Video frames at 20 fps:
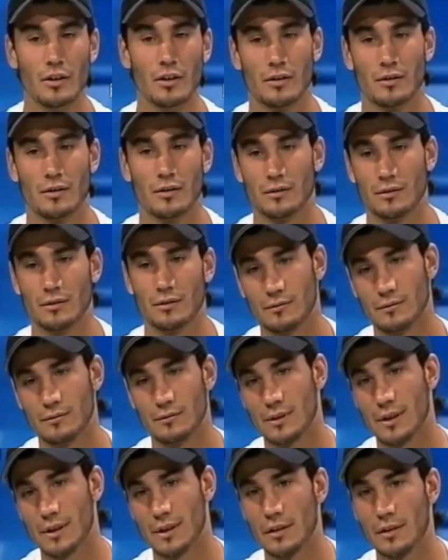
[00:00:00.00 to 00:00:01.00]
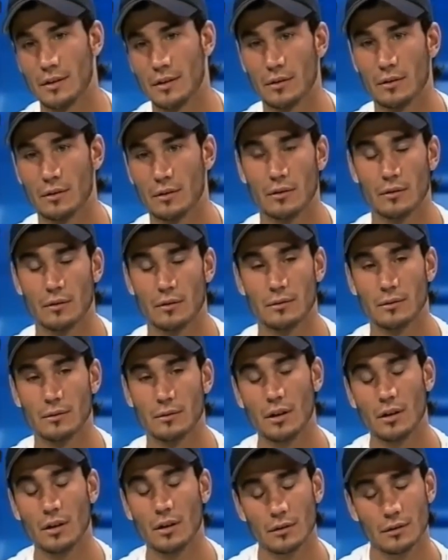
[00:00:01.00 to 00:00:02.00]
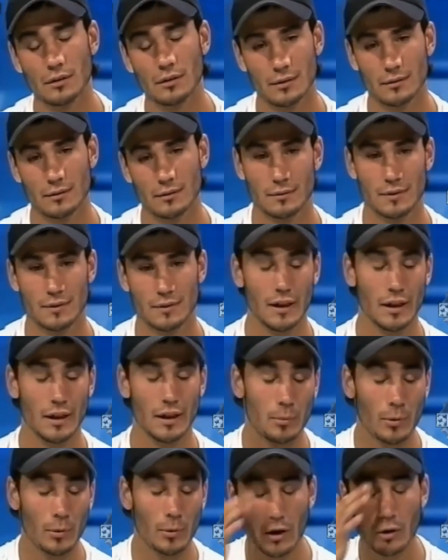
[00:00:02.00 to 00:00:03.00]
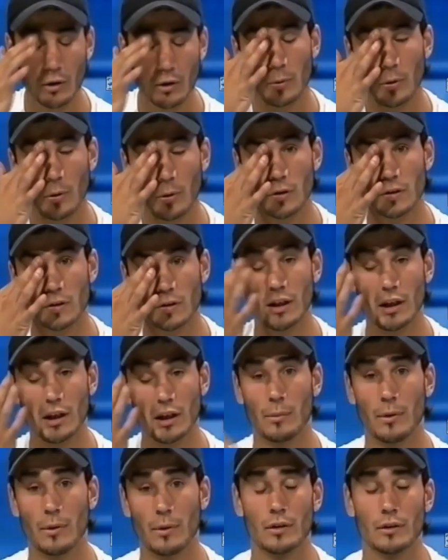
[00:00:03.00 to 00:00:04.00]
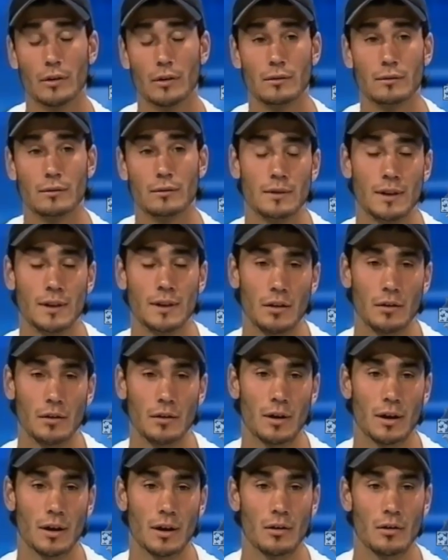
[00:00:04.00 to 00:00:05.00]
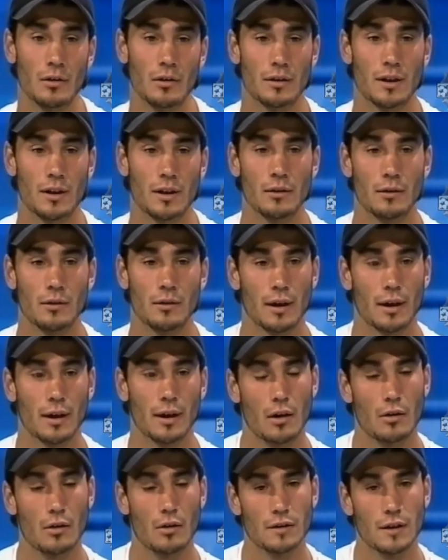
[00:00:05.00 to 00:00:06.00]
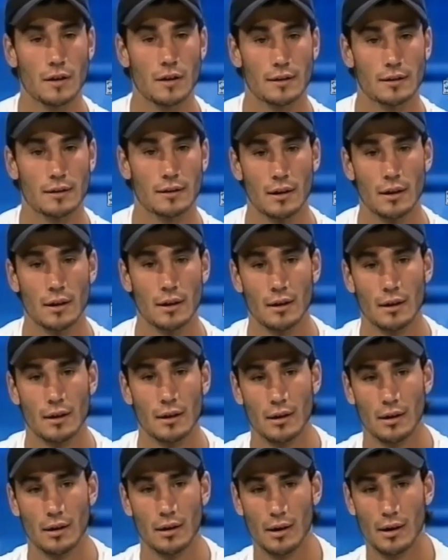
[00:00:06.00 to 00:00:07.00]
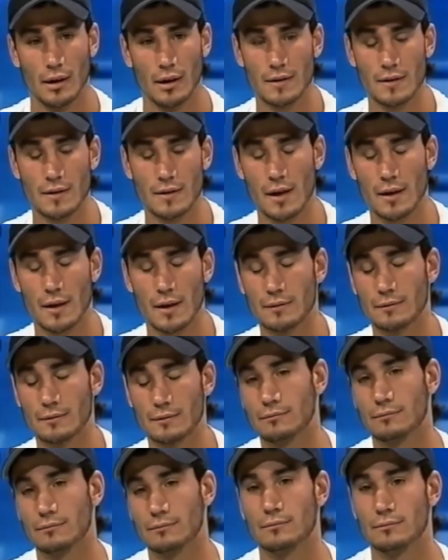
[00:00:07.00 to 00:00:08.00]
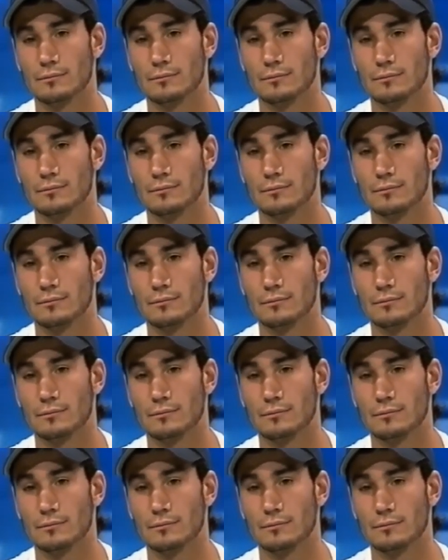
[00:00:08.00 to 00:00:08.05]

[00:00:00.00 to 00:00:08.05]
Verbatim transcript: de que no o el día a día? No, sí, por ahí un poco sí, pero trato de que no, trato de que las cosas eh, sean